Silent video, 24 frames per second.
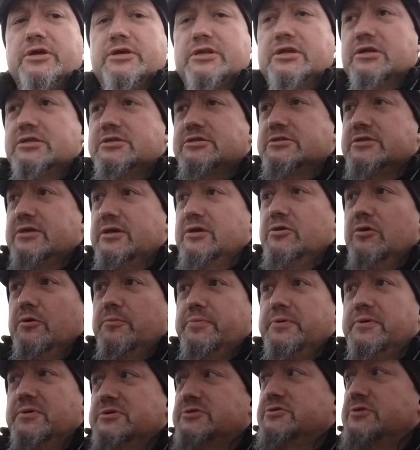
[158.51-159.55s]
kriegt,
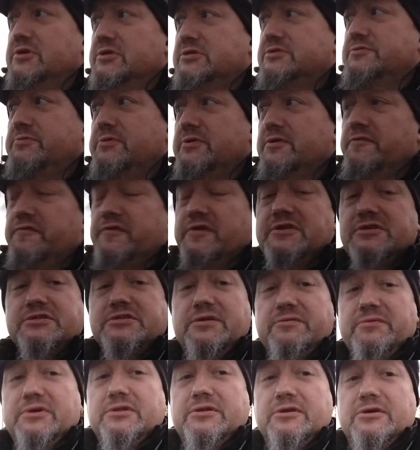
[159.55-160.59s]
wenn es jetzt wieder
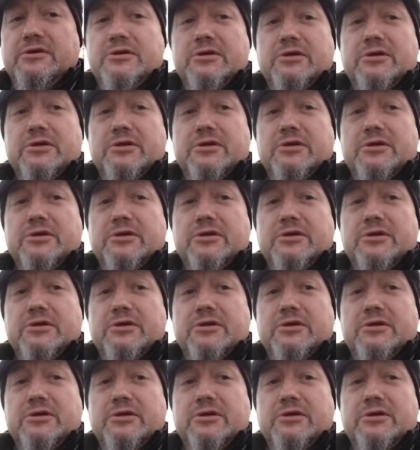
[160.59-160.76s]
finster wird.